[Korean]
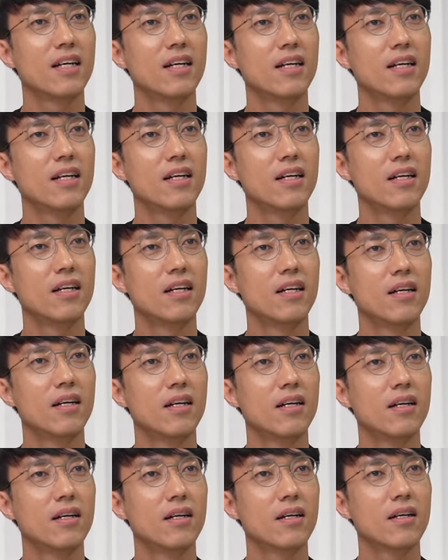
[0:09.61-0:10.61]

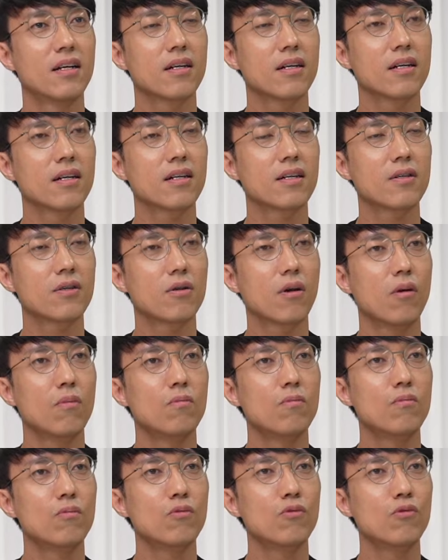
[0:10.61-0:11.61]
됐었더라고요. 그
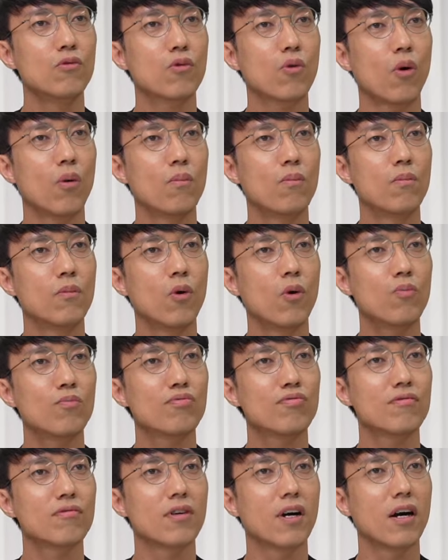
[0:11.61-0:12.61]
검,
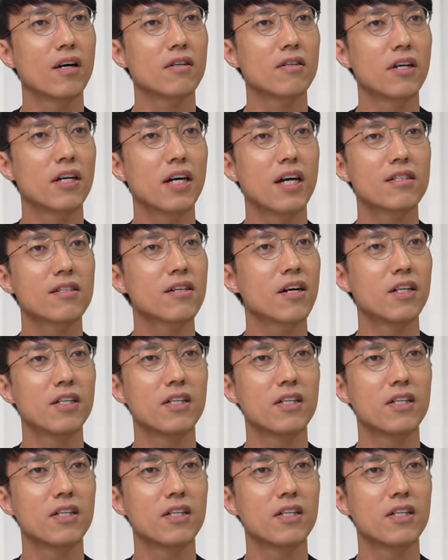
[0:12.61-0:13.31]
검로프인가? 그 얘기하는 거